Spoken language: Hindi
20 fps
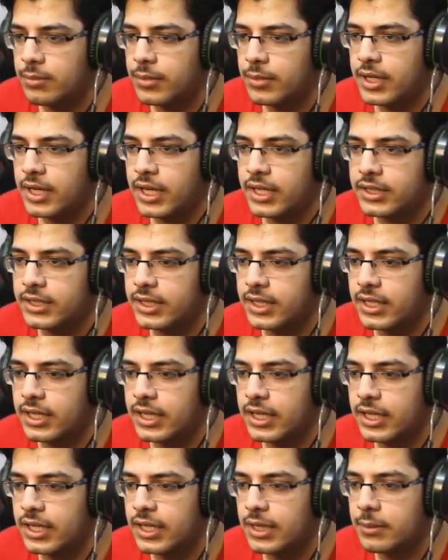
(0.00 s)
बनाते
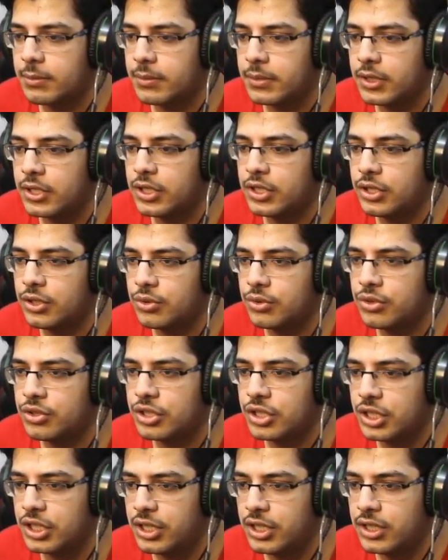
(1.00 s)
हैं अपनी न्यू
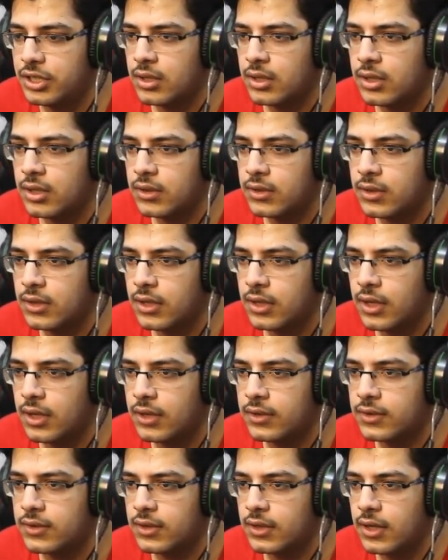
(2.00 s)
शील्ड से
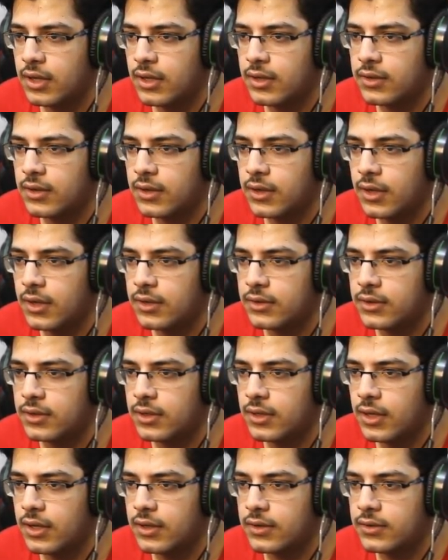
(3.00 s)
ऐसे ऐसे ऐसे
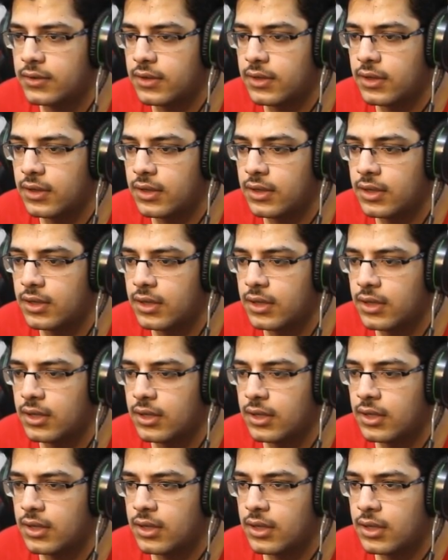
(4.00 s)
ऐसे
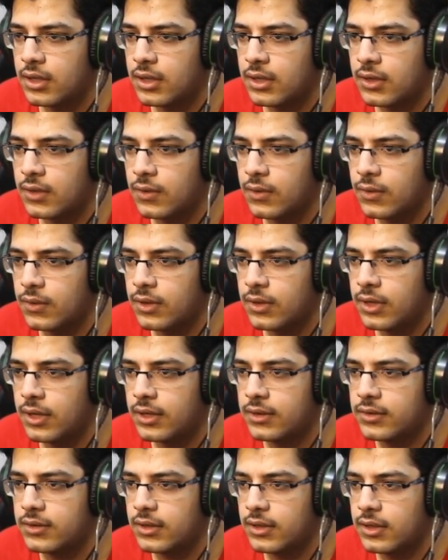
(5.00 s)
और
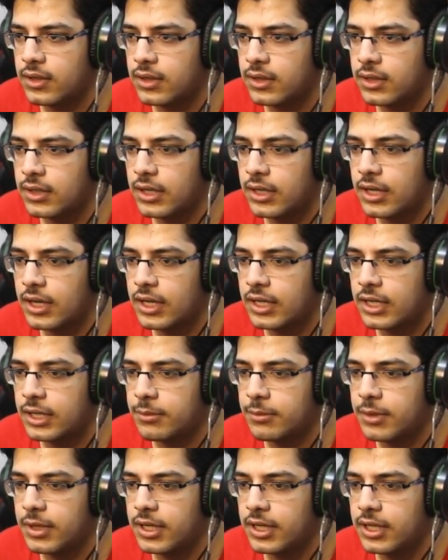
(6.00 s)
ऐसे ये आ गई
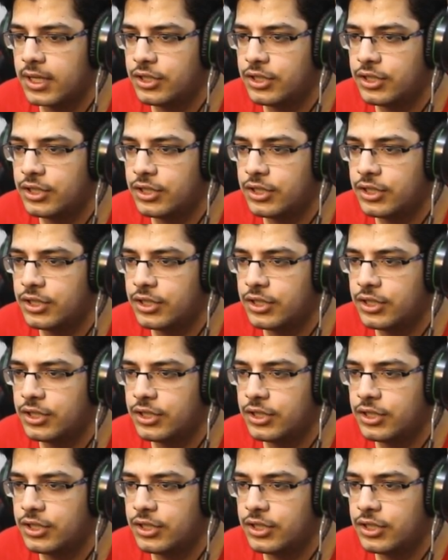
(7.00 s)
हमारी